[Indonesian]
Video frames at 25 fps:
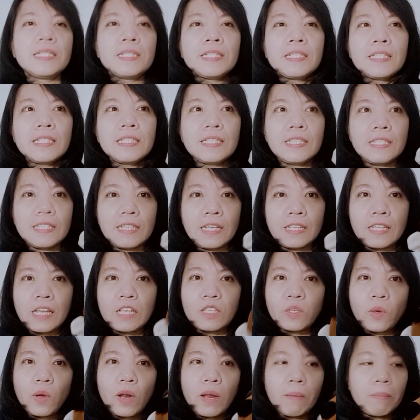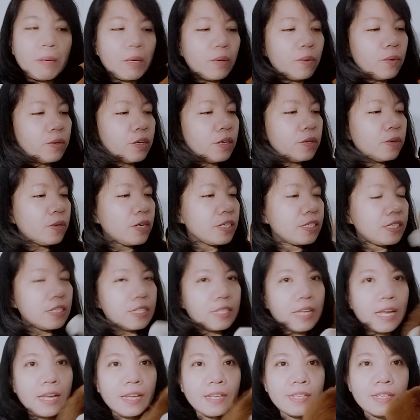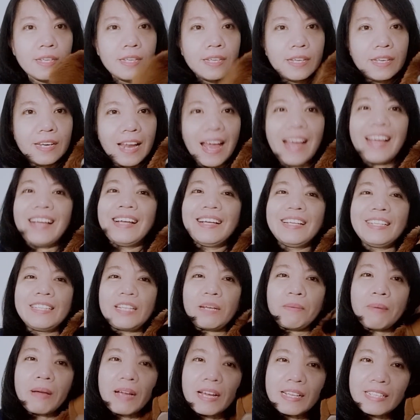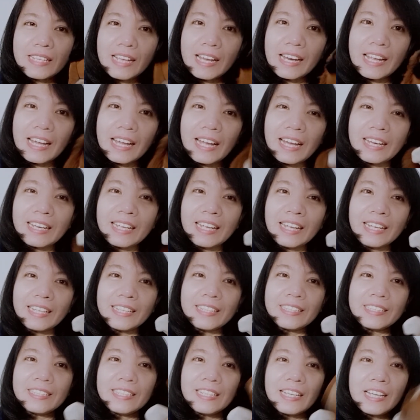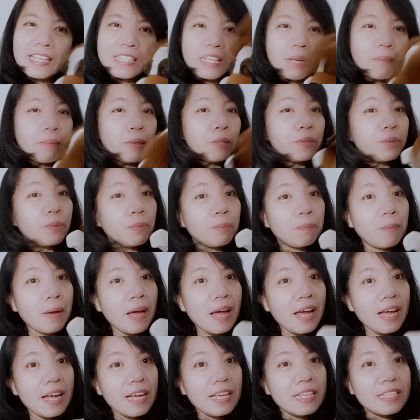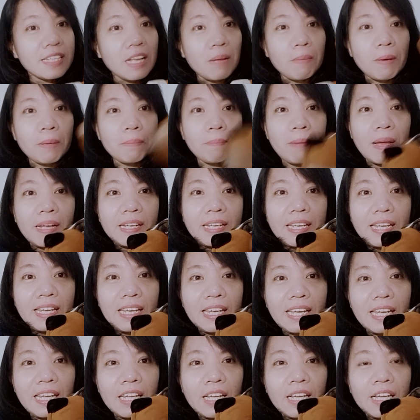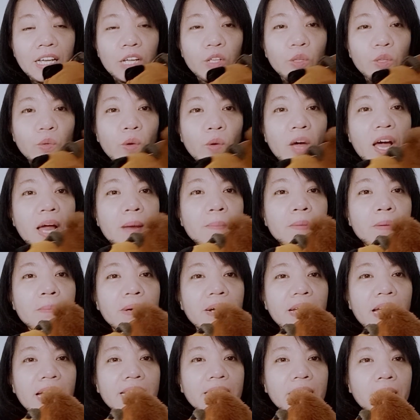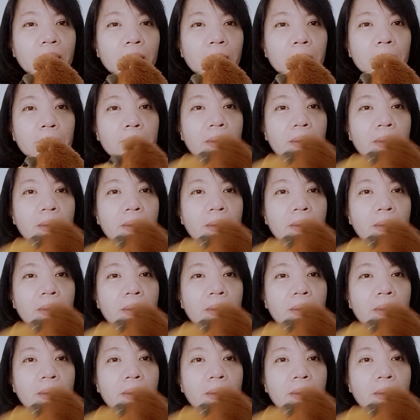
cerita sekolah minggunya juga selesai nah terima kasih adik-adik sampai jumpa selamat pagi Tuhan memberkati bye